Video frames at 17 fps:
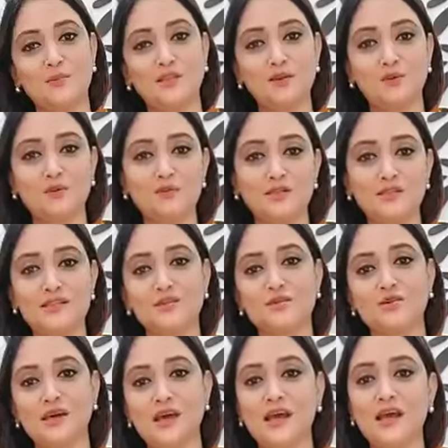ব্যথা করতেছিল
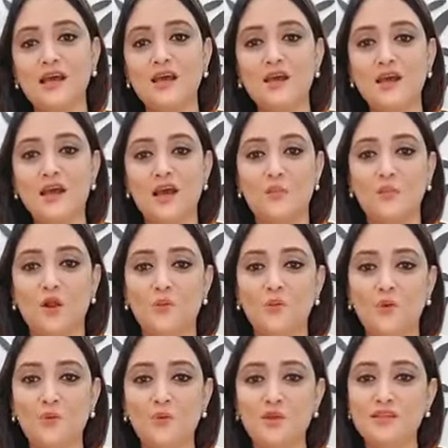হ্যাঁ পরার
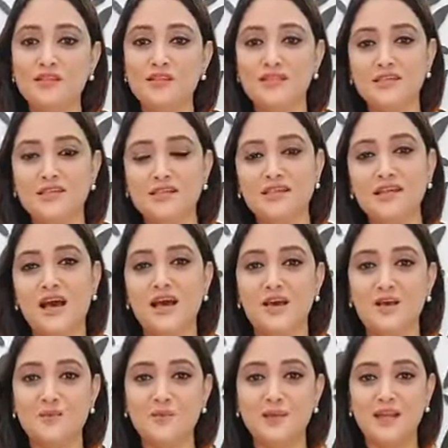পর মনে হইতেছে কি না
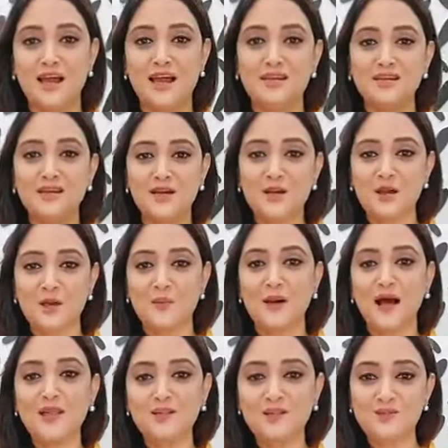মানে আর
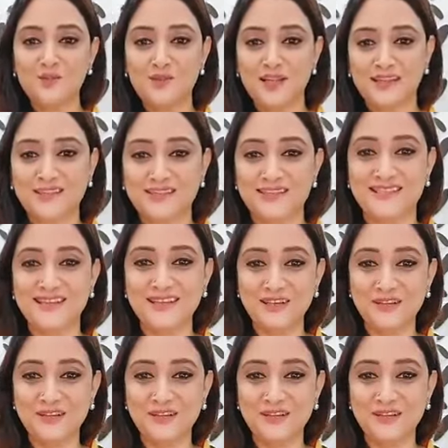ভালোই তো লাগতেছে